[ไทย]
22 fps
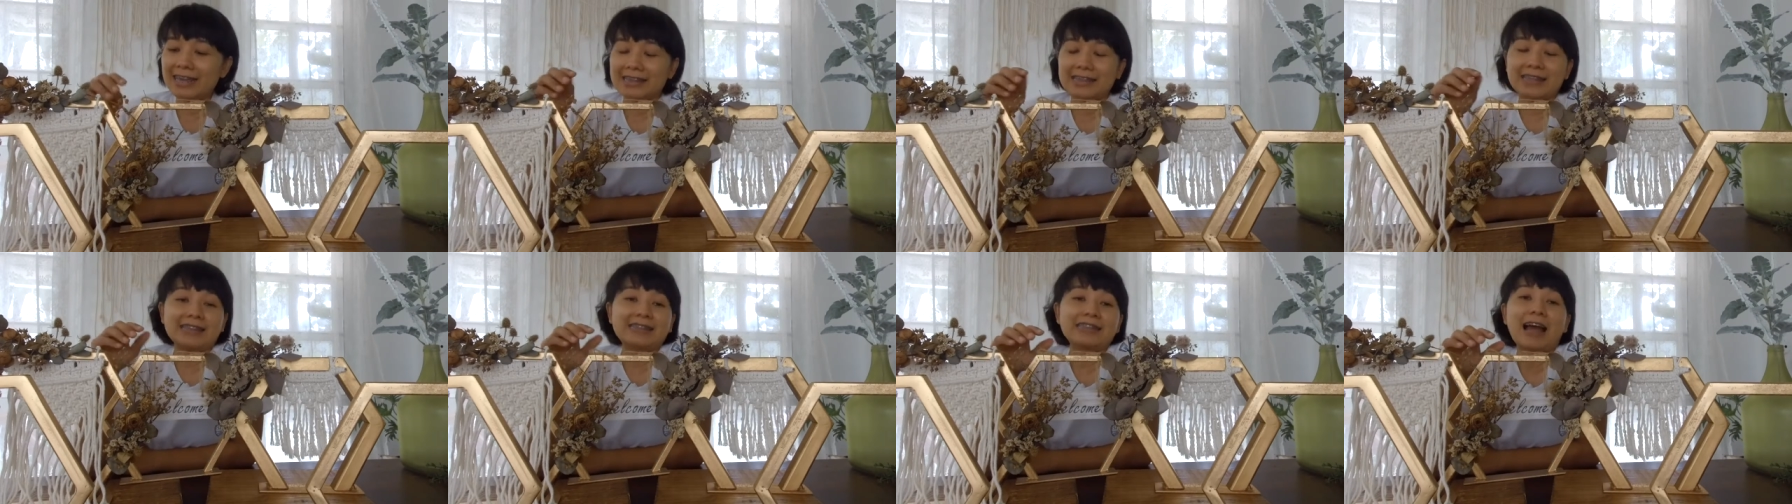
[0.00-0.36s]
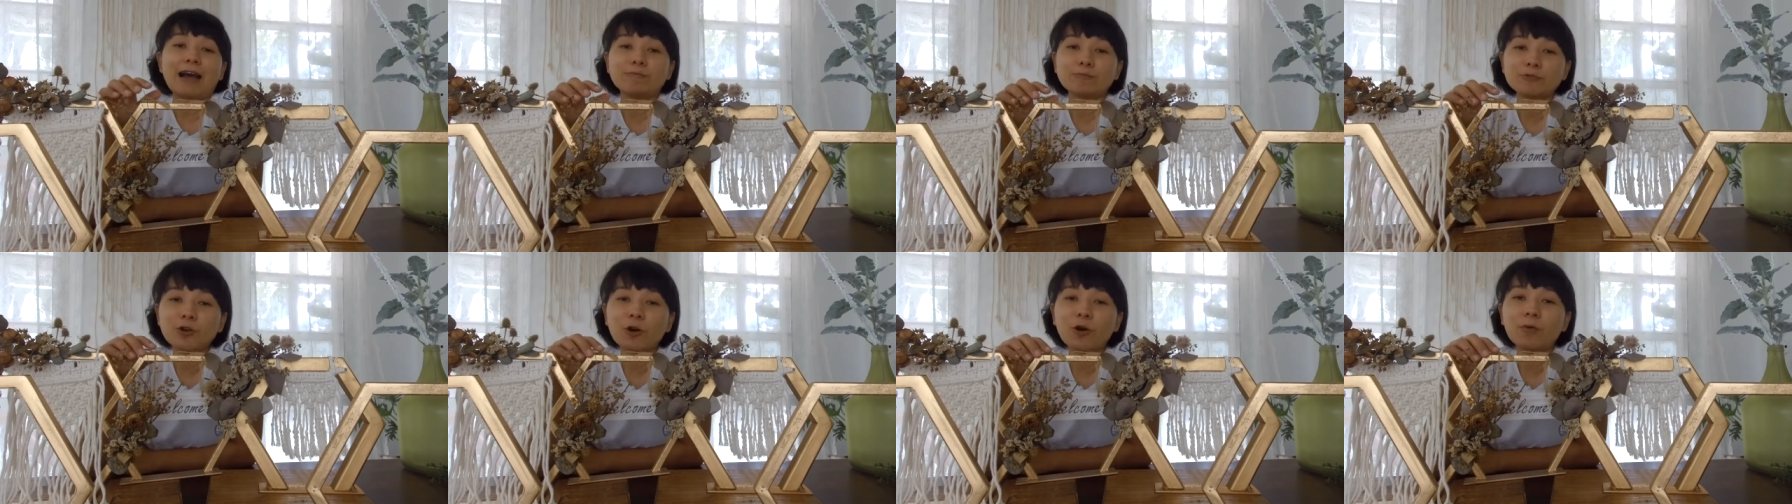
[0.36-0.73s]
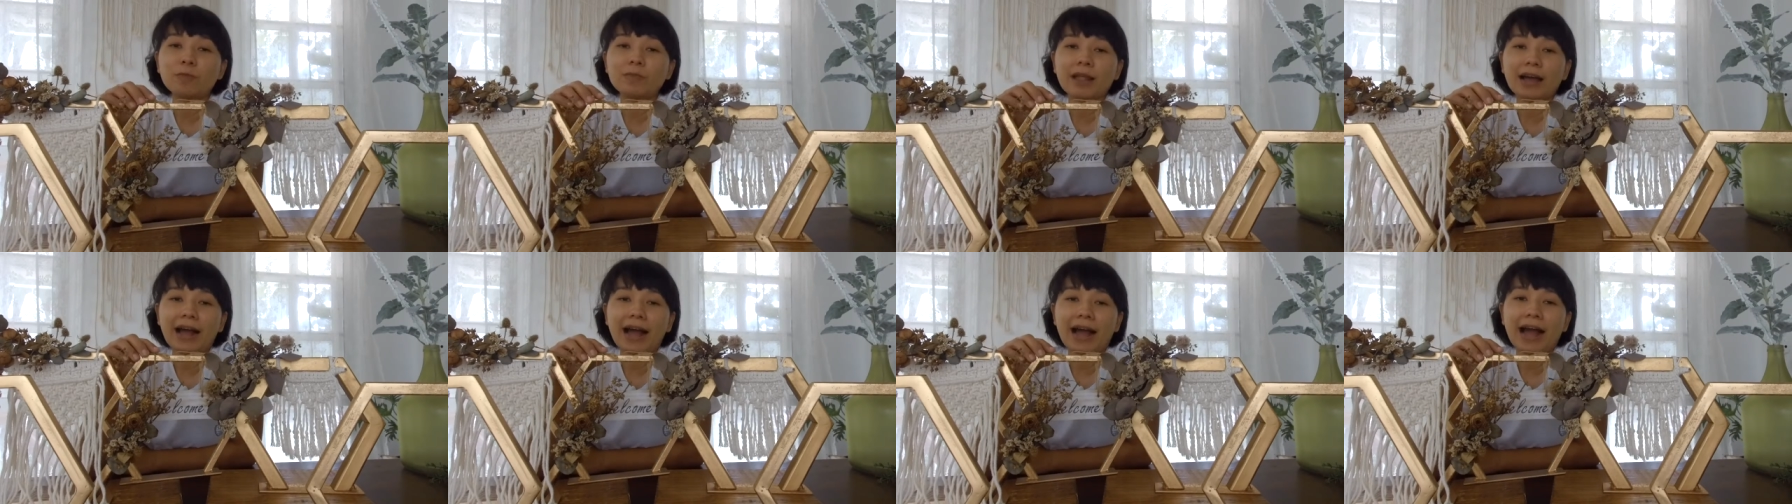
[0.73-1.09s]
ติดตามชม
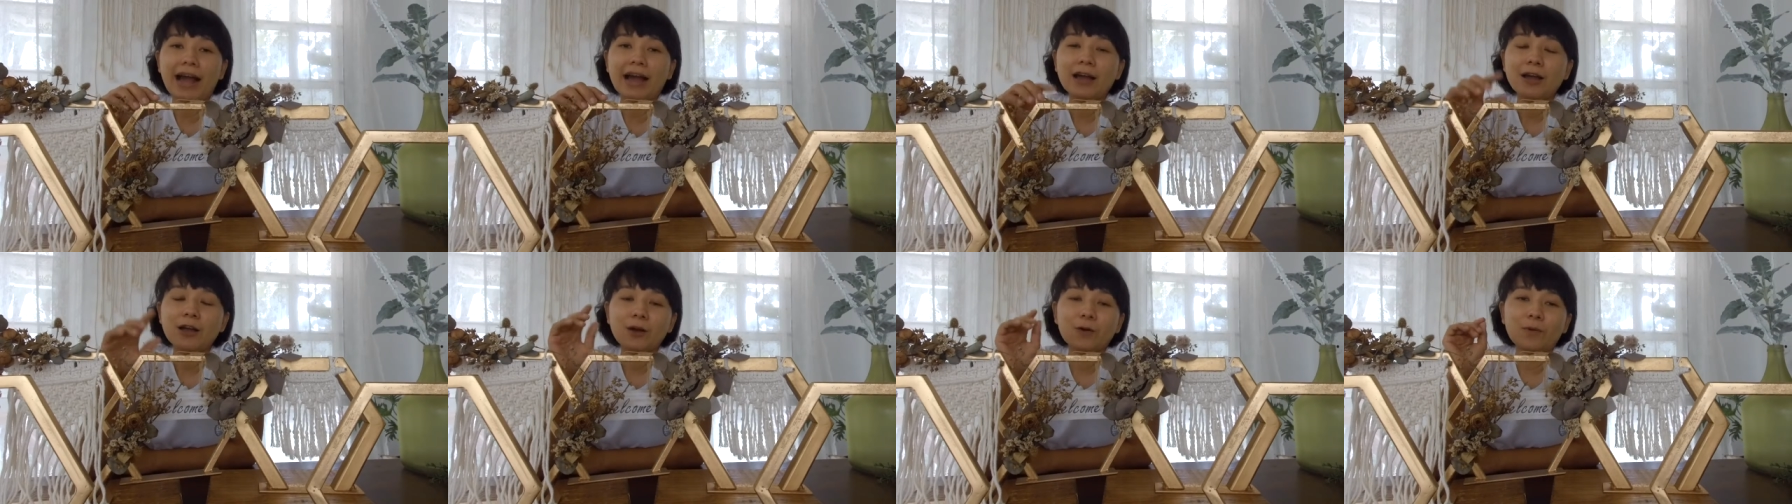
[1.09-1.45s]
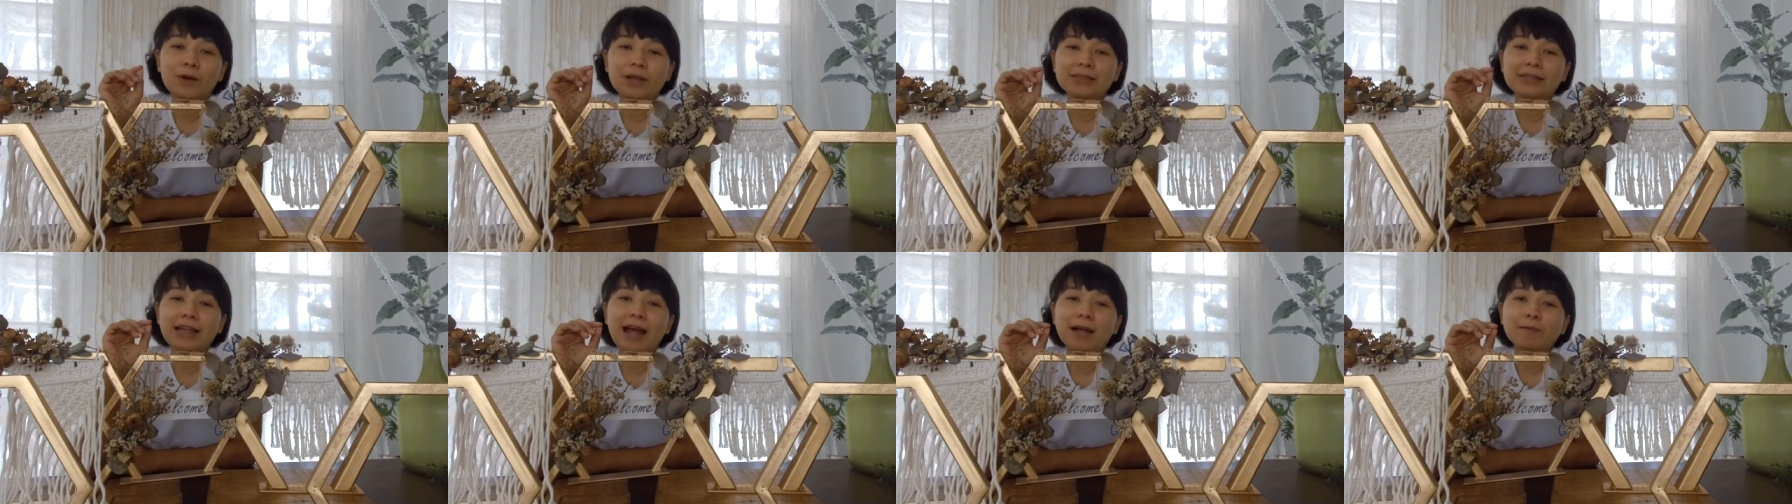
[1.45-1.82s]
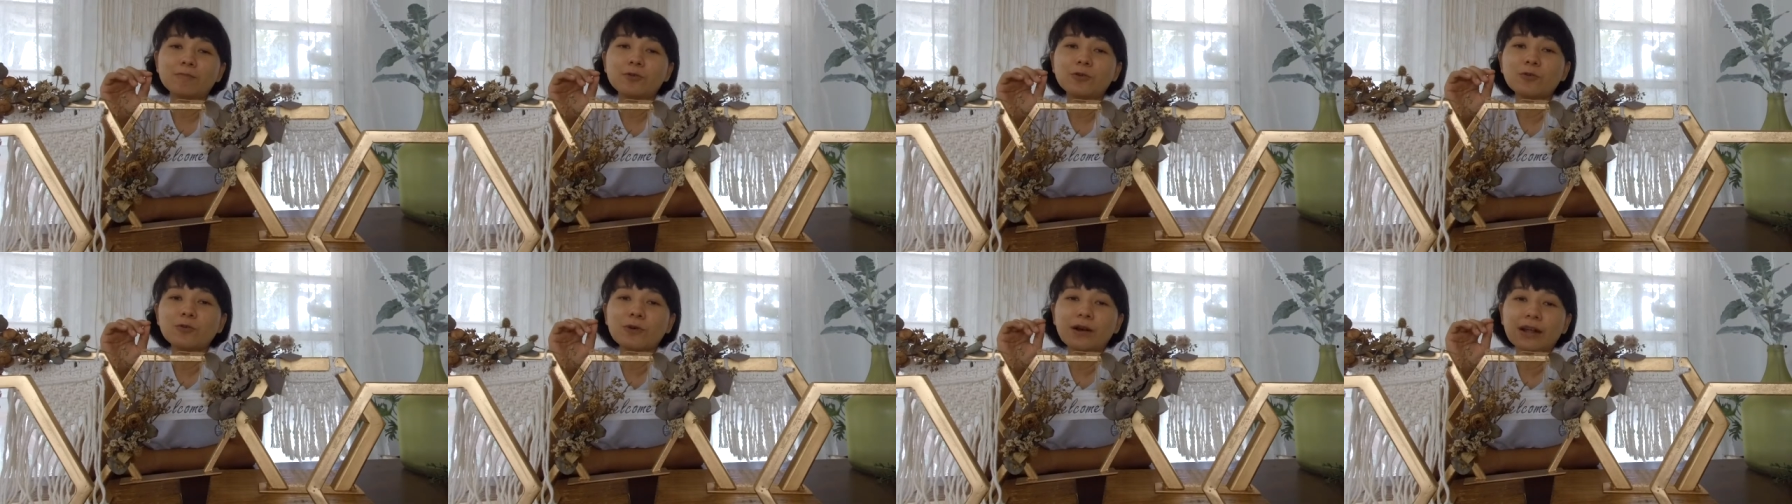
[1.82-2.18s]
นะคะไว้ตาม
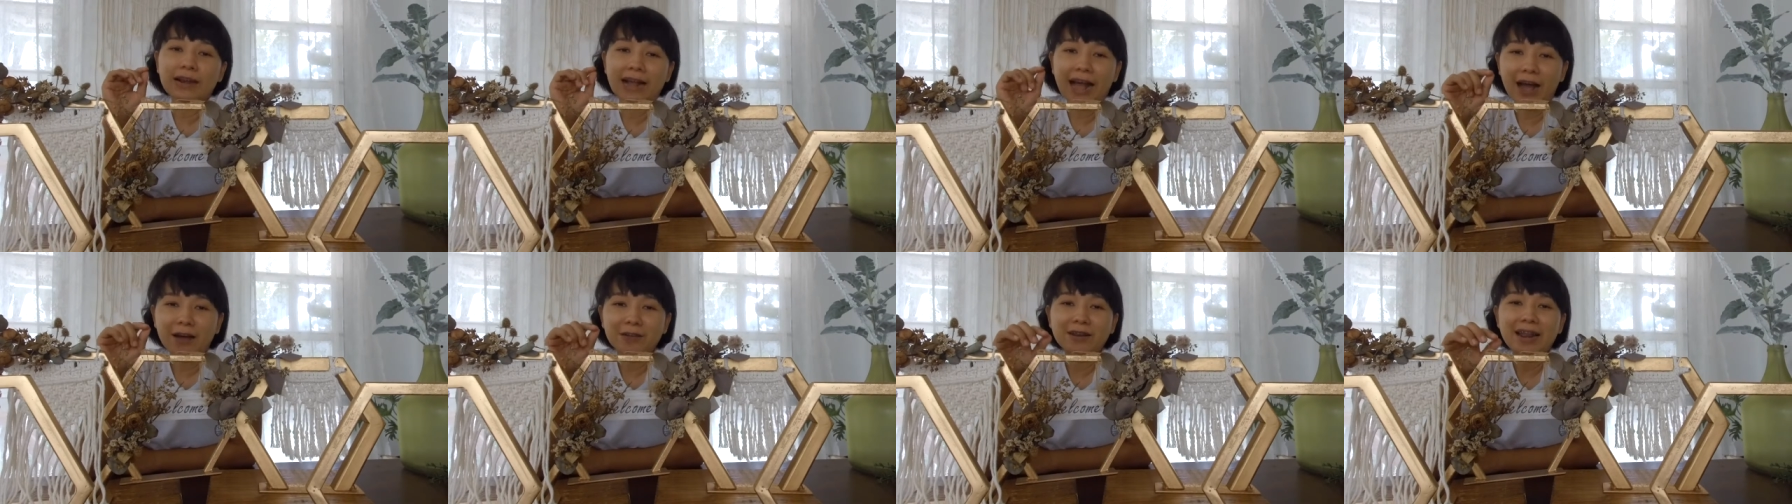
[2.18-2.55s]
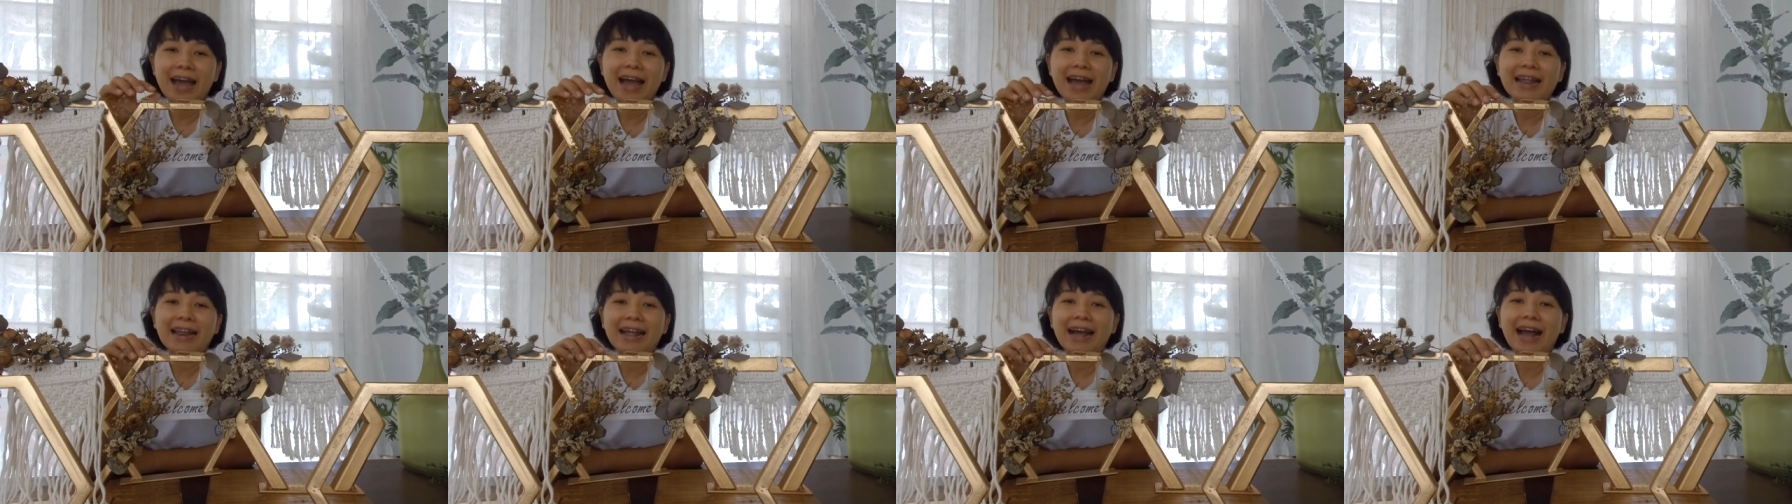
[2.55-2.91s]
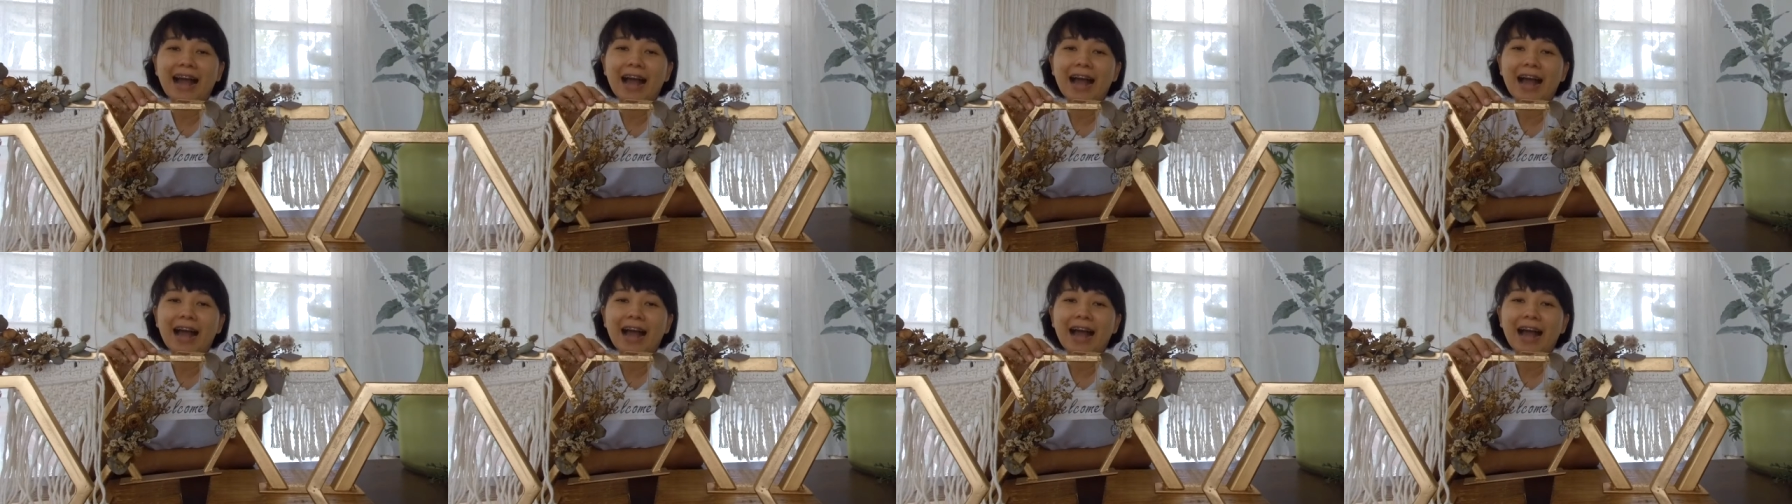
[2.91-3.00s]
ดูกันคราวหน้านะ